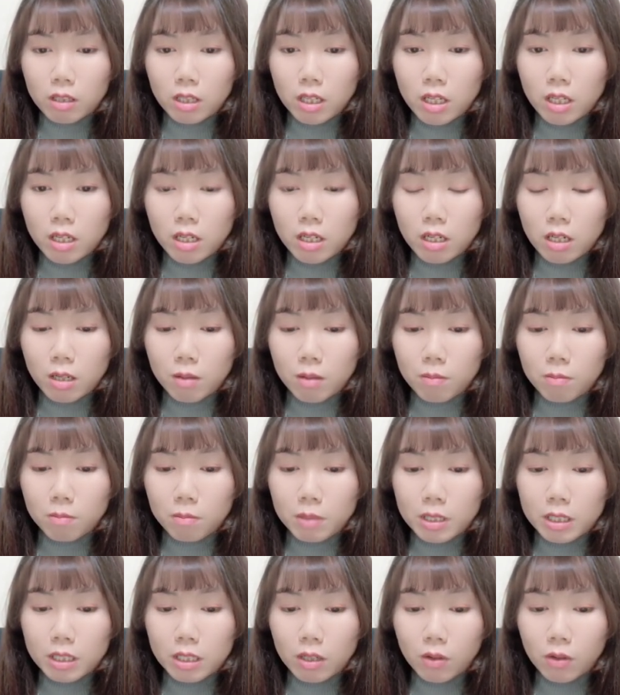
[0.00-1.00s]
thì uh,
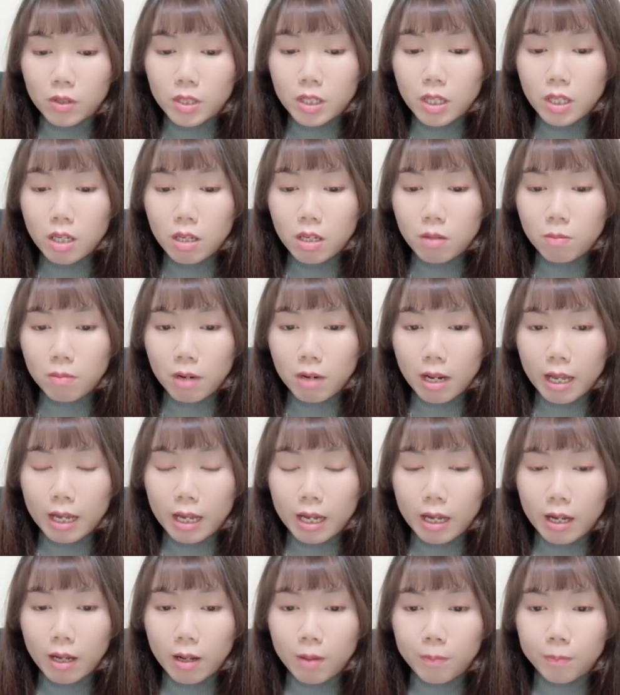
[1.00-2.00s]
mình nói thêm
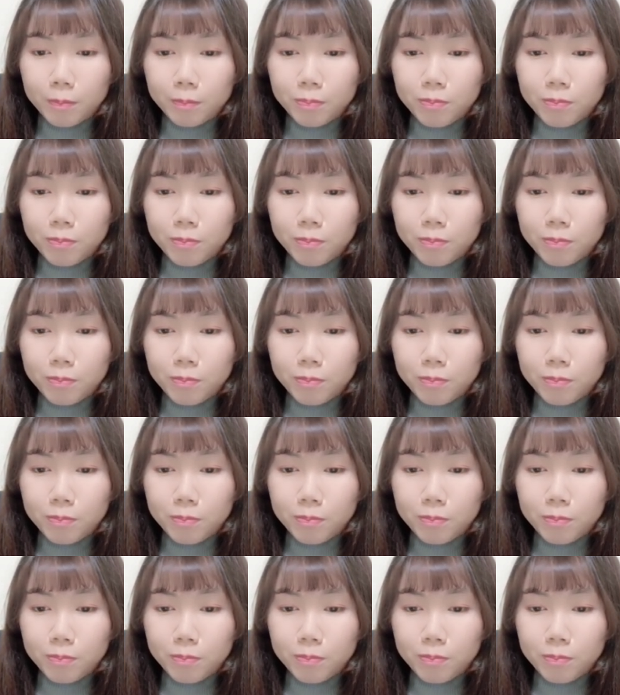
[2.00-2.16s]
là